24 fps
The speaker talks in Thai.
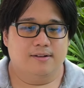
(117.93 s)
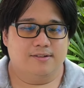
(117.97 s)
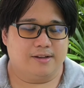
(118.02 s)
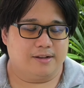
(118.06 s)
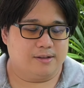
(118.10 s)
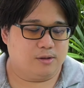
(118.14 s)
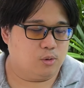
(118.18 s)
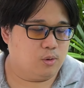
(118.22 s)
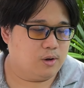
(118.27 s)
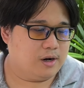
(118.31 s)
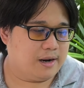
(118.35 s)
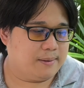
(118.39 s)
ส
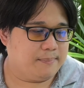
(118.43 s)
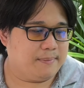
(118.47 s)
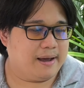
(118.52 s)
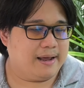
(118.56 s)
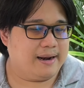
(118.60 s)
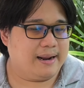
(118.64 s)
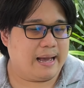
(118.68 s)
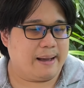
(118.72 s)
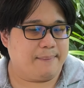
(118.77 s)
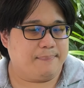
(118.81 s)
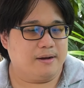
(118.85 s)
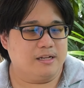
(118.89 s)
ตัวถัดมา
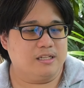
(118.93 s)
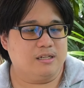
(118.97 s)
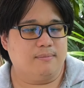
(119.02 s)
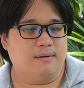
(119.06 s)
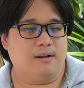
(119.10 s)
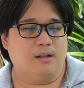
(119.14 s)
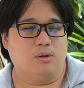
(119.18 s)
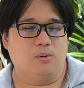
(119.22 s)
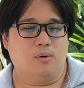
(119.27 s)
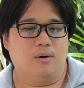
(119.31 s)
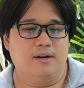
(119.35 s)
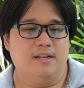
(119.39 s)
นะครับก็จะ
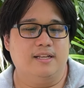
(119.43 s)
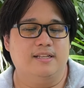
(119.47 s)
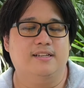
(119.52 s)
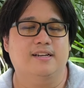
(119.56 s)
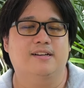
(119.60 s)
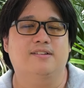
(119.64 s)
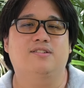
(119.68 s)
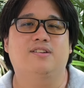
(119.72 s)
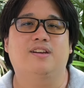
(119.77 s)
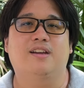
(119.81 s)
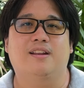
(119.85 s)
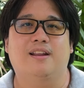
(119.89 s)
เป็นตัว DJ
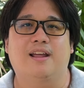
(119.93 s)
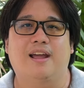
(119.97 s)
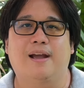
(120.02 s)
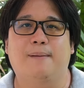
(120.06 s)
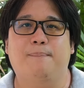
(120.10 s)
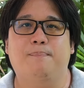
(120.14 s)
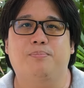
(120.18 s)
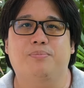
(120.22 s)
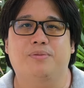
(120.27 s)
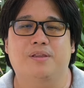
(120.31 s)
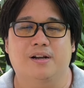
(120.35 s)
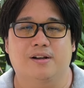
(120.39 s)
s Kit
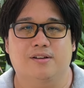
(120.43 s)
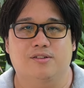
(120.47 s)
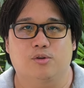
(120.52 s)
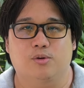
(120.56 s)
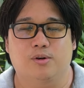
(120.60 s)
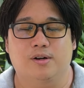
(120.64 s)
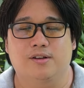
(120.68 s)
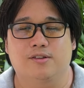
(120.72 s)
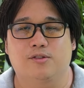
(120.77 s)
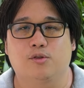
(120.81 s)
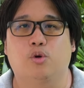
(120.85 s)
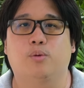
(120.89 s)
F 1
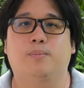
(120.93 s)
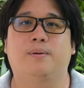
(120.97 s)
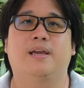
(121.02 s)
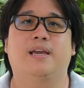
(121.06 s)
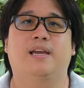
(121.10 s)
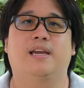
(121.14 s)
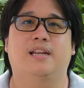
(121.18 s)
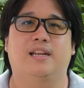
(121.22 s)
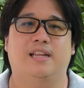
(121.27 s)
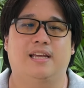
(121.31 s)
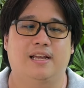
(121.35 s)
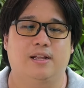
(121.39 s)
0 1 0 P
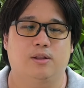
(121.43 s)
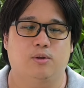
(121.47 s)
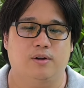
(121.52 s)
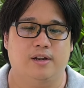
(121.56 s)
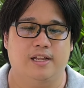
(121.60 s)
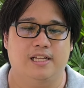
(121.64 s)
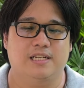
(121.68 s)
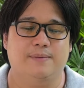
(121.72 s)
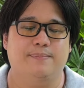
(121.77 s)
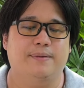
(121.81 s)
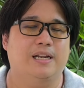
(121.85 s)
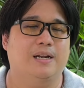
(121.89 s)
Kit E ตัว
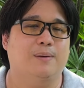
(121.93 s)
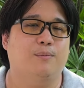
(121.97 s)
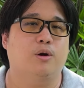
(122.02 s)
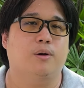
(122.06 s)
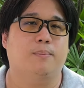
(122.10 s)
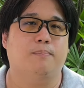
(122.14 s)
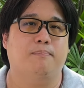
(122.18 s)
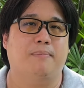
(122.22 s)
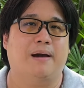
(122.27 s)
นี้จะมีทั้งหมด